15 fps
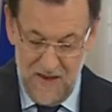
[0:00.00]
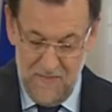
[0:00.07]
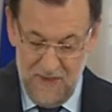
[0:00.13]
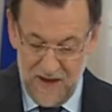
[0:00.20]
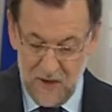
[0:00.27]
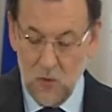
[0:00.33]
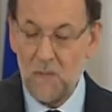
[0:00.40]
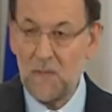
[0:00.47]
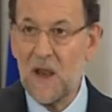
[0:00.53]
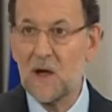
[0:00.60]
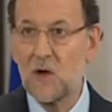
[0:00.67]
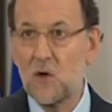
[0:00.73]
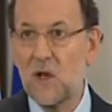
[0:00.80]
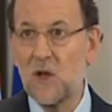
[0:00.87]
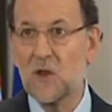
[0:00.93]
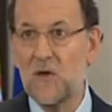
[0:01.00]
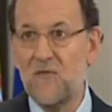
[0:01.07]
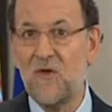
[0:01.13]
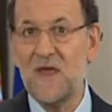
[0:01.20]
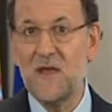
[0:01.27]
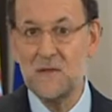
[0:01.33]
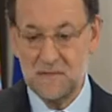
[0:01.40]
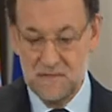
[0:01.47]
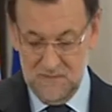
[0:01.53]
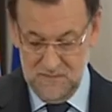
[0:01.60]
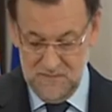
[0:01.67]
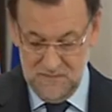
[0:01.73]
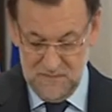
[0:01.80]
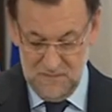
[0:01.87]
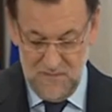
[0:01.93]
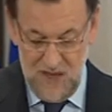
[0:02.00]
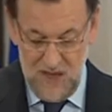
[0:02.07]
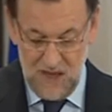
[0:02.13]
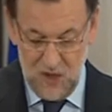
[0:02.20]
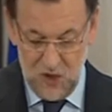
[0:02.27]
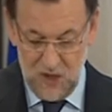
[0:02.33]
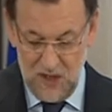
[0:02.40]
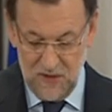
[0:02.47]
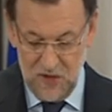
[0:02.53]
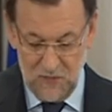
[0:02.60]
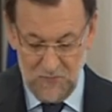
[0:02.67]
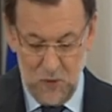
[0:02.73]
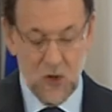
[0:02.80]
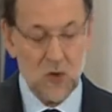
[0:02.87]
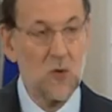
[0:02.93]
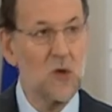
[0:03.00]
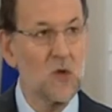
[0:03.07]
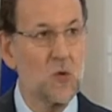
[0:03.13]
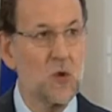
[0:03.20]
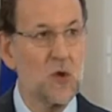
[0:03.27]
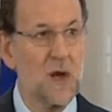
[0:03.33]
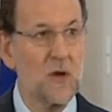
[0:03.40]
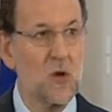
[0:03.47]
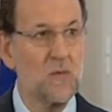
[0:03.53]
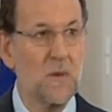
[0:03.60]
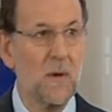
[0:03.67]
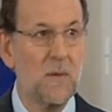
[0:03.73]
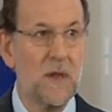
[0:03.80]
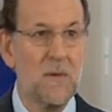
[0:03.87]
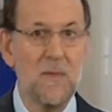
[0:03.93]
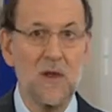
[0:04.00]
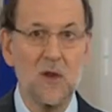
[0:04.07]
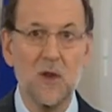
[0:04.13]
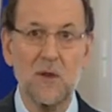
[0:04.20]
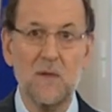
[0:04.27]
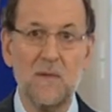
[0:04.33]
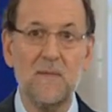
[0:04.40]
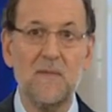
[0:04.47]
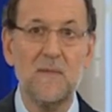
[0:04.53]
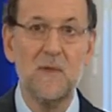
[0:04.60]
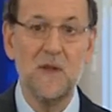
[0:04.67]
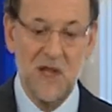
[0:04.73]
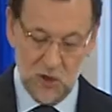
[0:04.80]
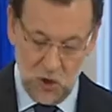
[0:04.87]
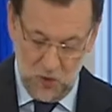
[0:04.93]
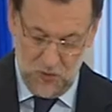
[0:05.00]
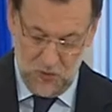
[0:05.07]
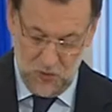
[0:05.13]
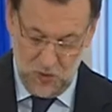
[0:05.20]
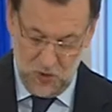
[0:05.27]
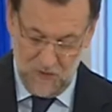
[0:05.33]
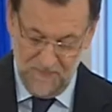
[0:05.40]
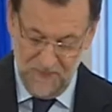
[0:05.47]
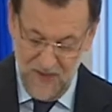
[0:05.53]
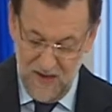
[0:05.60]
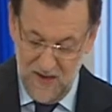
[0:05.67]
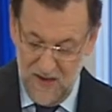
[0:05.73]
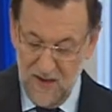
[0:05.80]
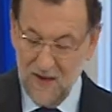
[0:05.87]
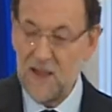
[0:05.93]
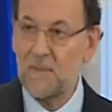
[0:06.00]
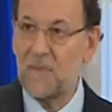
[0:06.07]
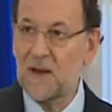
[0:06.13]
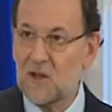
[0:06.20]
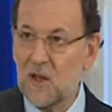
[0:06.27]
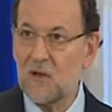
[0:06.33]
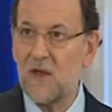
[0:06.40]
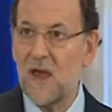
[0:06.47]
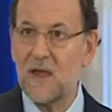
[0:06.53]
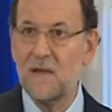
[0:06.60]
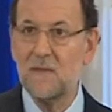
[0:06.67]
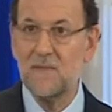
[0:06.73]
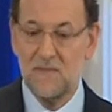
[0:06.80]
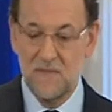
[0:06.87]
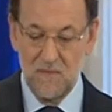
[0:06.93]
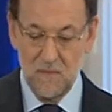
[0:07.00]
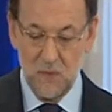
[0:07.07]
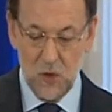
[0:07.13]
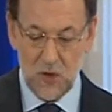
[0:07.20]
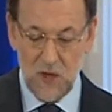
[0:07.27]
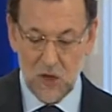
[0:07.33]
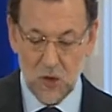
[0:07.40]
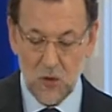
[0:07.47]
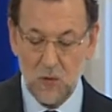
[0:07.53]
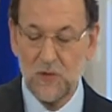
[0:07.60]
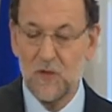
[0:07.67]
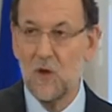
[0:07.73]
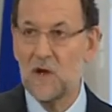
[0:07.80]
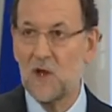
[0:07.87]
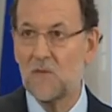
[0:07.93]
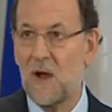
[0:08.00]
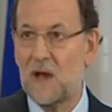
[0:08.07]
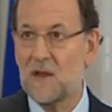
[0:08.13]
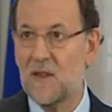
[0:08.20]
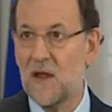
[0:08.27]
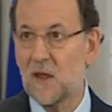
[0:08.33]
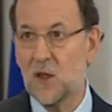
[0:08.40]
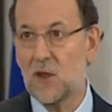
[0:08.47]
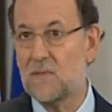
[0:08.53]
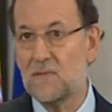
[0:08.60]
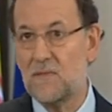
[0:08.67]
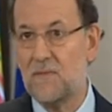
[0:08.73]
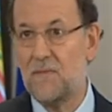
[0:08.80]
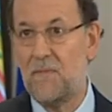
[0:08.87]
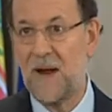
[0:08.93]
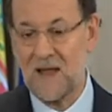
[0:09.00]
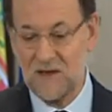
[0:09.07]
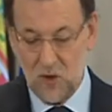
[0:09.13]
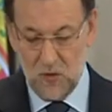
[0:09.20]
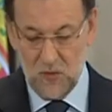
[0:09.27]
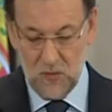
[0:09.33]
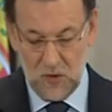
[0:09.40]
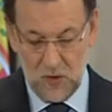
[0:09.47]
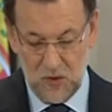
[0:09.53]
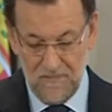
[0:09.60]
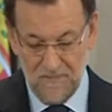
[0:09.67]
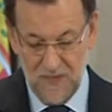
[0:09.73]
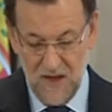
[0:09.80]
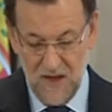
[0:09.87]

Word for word: Para cumplir con este fin, hay que estar dispuesto a escuchar los problemas de todos y, a partir de ahí, buscar soluciones válidas para todos